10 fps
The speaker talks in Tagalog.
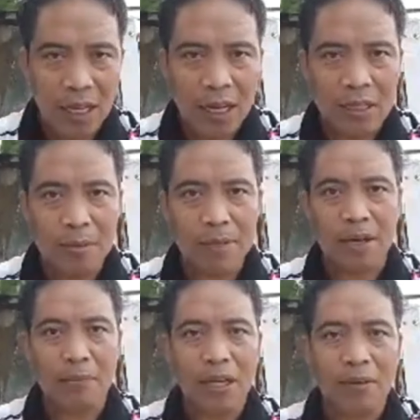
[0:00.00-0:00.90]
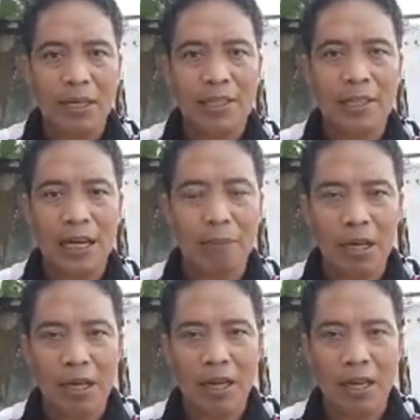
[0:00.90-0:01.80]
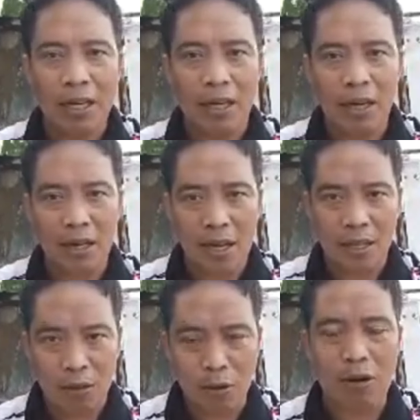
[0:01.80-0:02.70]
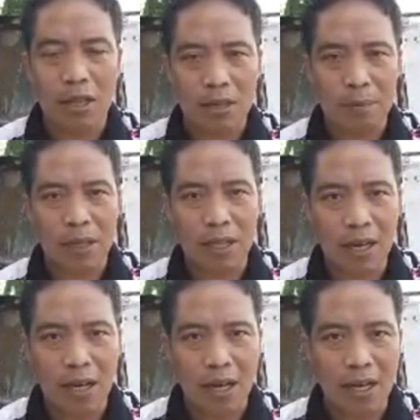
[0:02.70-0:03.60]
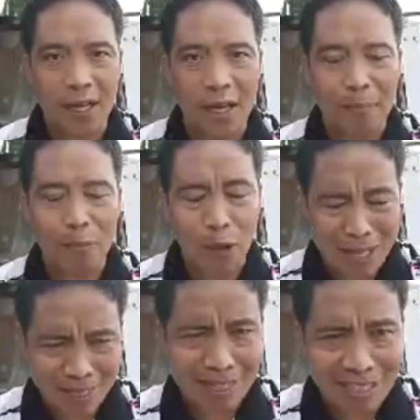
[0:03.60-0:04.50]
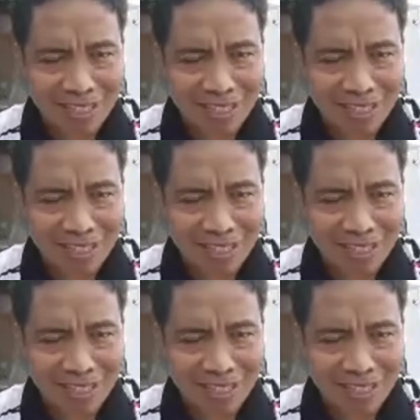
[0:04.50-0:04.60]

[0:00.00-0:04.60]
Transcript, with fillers: Kasi marami ang nagsasabi na reactor ang defender ng kalingap. What?